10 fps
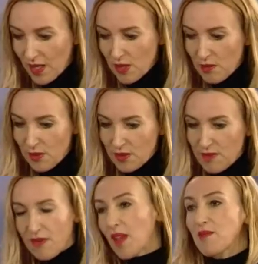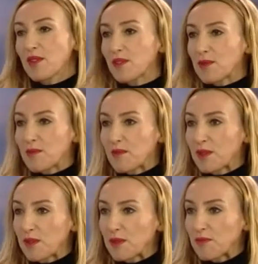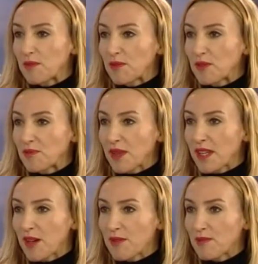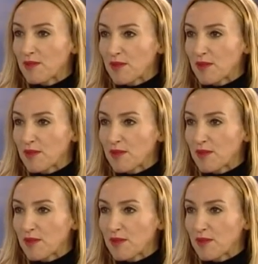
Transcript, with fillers: To porozmawiajmy o tym y, wspaniałym